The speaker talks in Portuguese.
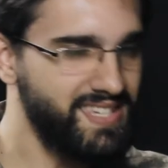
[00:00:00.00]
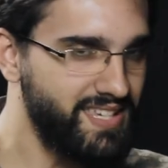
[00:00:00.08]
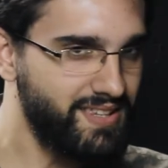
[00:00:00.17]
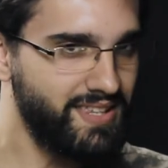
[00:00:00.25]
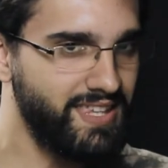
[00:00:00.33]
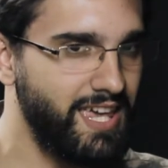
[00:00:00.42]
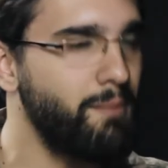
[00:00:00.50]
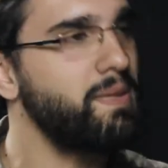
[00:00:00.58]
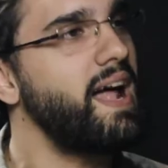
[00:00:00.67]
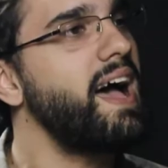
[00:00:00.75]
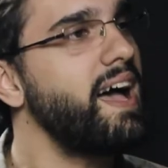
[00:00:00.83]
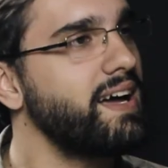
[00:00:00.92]
que
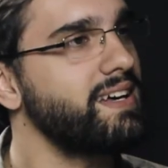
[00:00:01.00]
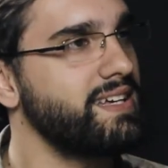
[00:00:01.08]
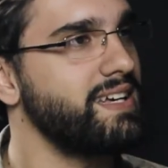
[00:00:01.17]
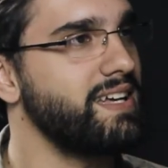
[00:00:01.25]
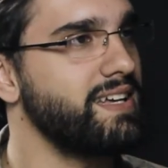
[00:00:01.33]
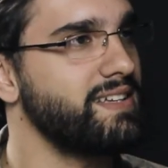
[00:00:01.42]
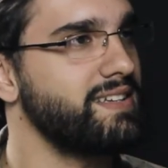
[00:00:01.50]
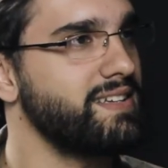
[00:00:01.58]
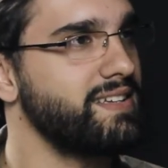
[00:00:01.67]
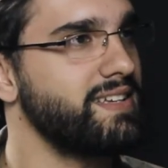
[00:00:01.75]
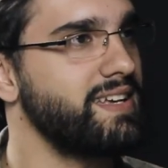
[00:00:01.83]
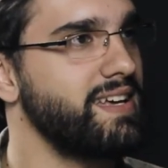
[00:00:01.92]
quebrar é,
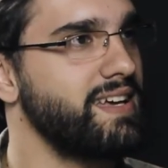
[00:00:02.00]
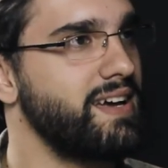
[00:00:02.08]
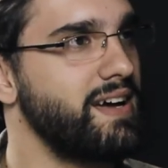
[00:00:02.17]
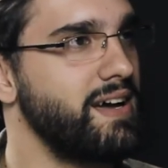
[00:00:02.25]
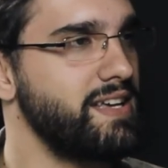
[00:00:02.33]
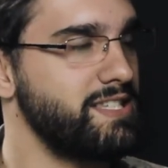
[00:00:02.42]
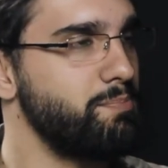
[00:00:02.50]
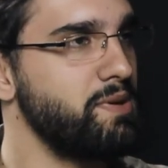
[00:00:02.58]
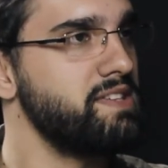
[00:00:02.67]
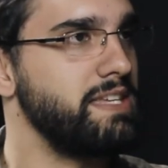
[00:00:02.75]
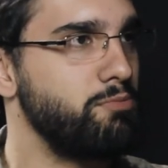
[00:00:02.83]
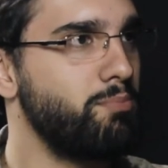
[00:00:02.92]
esse
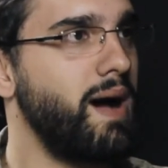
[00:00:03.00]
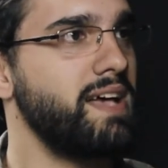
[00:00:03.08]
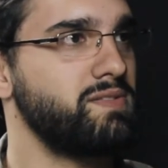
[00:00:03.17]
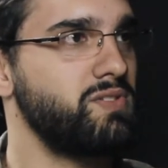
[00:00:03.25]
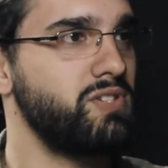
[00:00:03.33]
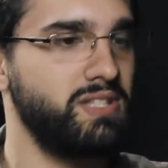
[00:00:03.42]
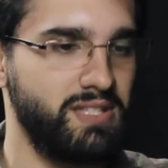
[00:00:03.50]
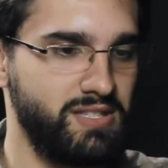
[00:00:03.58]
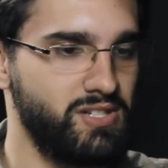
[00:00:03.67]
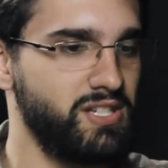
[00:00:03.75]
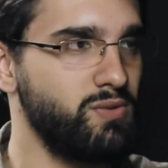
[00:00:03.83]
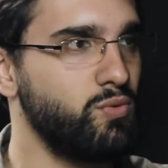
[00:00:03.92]
princípio básico de,
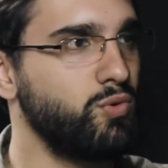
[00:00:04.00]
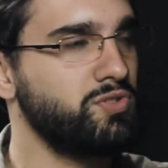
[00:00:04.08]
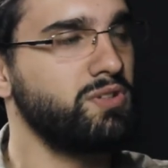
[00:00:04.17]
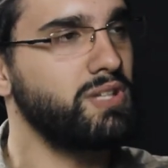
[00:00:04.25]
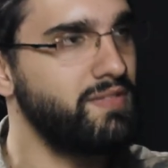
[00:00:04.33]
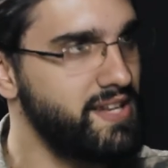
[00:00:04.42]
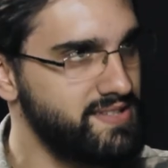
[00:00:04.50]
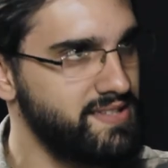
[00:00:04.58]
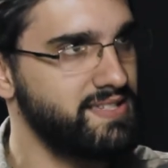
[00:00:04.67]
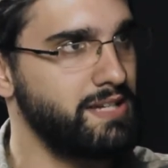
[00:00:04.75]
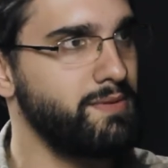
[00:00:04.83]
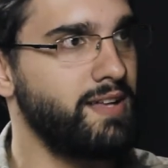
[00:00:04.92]
de, que o uso não deveria ser
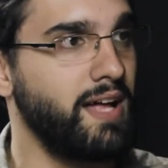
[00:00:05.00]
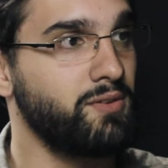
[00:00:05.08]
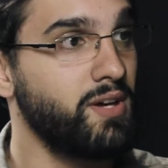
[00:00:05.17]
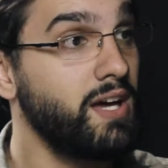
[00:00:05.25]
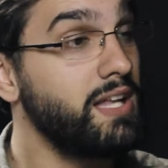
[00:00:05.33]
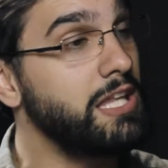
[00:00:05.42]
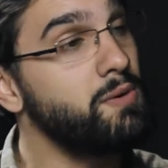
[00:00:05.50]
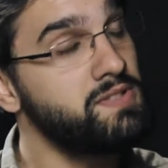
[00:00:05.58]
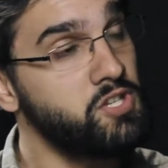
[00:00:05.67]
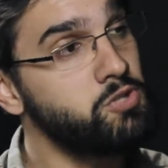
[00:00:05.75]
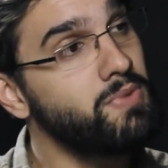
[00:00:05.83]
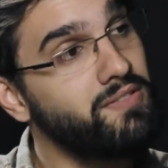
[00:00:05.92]
discriminado. Não
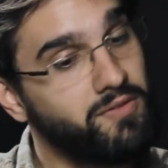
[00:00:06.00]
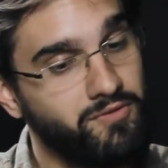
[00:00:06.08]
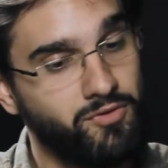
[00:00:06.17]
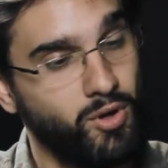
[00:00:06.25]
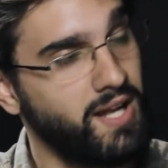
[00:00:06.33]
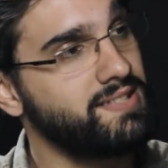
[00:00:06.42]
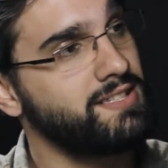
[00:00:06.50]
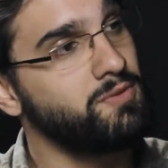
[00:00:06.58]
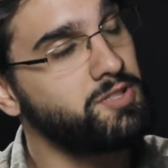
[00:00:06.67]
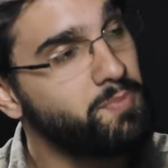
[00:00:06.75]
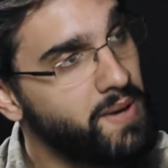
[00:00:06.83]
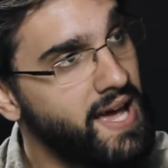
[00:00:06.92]
existe uma violação
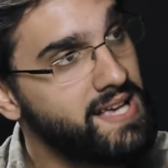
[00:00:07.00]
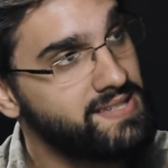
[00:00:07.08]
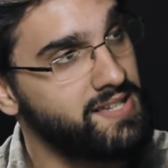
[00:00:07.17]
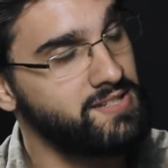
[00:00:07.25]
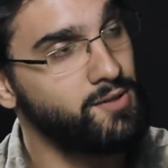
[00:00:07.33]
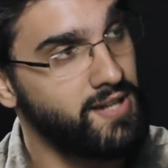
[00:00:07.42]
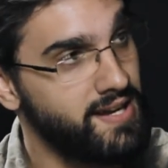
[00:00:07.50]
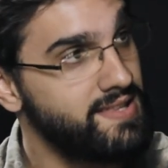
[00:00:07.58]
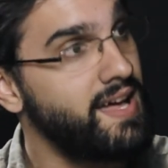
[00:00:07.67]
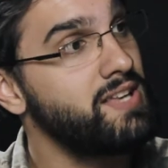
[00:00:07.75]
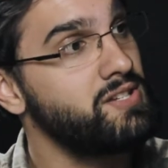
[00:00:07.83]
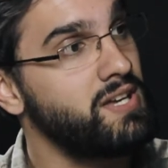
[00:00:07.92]
expressa de
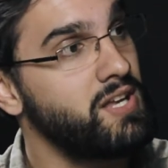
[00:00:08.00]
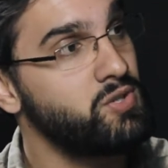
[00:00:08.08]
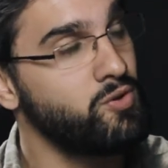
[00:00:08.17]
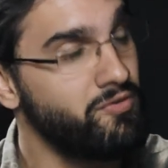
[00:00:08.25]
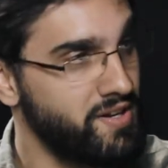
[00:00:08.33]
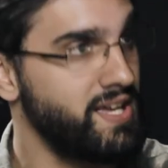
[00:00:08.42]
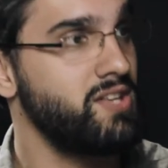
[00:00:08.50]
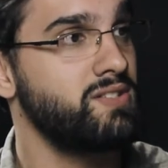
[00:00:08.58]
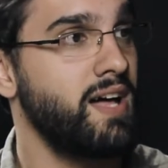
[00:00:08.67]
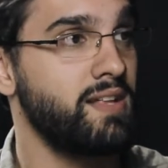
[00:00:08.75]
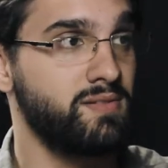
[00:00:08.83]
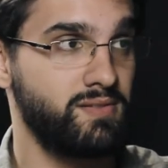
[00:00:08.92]
neutralidade de rede com franquia de
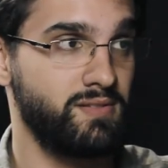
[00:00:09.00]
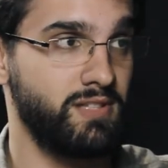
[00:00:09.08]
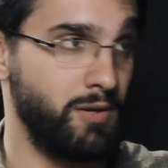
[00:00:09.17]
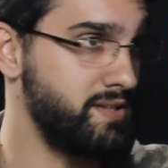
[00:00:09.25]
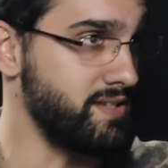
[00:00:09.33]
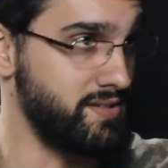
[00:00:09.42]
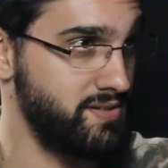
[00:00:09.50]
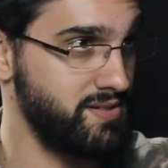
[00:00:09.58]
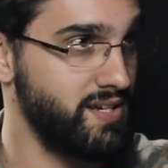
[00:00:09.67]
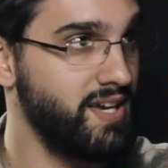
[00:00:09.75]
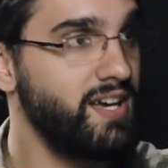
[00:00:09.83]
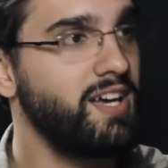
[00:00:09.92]
dados. Não
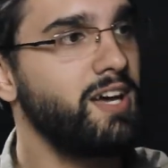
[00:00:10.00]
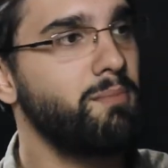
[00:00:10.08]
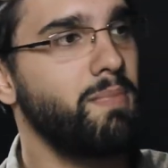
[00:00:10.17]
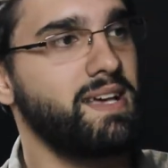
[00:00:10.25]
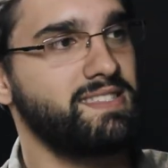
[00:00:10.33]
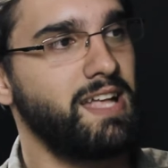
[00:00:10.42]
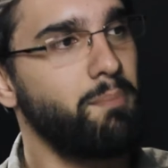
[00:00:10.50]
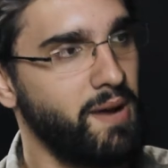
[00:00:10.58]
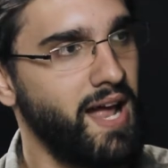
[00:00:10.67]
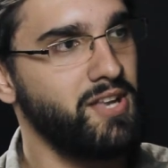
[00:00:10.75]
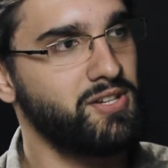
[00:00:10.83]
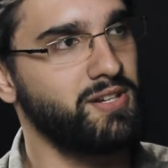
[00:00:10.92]
existe. Mas na
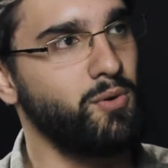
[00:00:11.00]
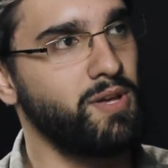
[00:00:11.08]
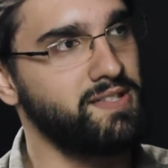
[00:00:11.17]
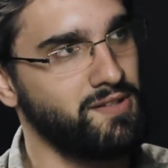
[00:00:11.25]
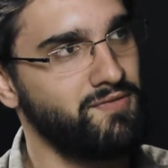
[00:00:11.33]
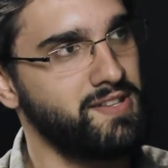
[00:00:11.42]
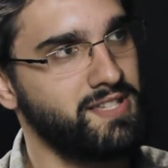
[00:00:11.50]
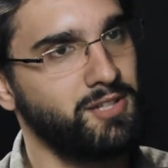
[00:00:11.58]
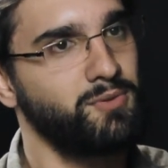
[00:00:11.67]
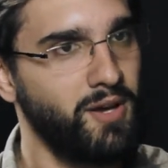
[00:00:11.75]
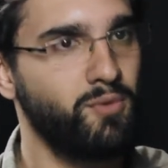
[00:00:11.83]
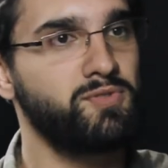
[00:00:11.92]
prática, o que eles estão
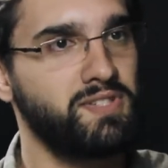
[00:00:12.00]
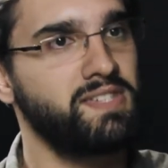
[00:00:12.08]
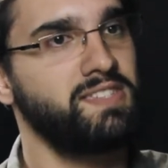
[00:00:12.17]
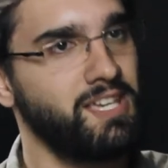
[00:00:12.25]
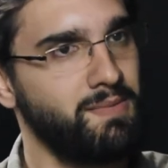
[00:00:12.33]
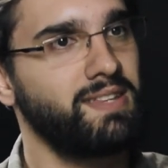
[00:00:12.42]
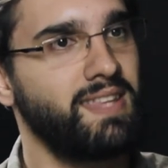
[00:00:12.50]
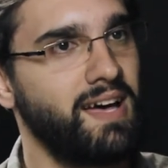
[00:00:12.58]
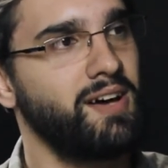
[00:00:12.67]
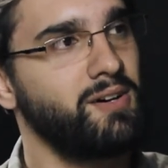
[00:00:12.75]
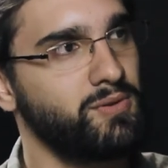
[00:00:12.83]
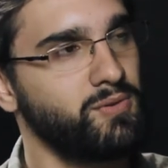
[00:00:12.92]
fazendo é conseguir
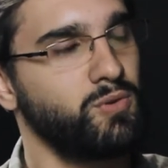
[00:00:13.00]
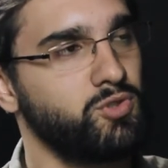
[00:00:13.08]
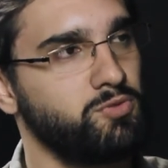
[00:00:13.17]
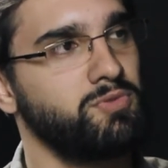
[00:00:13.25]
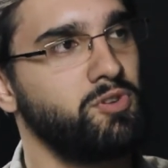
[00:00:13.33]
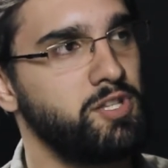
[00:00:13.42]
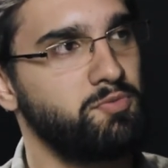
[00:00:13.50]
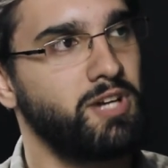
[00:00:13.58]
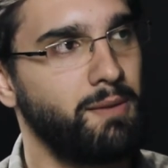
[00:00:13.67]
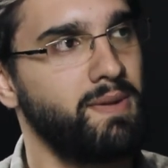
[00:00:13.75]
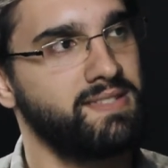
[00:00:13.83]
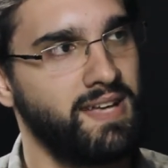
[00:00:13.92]
segmentar consumidores por
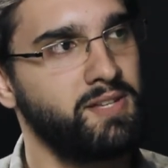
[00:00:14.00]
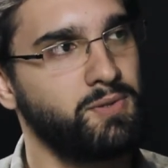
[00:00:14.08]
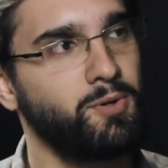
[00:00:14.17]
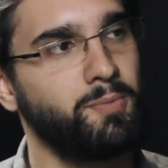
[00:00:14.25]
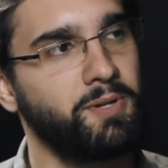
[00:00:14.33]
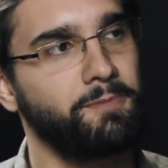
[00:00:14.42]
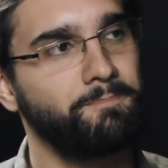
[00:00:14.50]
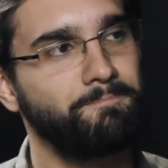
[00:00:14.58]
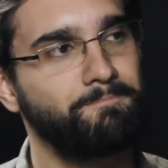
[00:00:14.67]
capacidade de compra.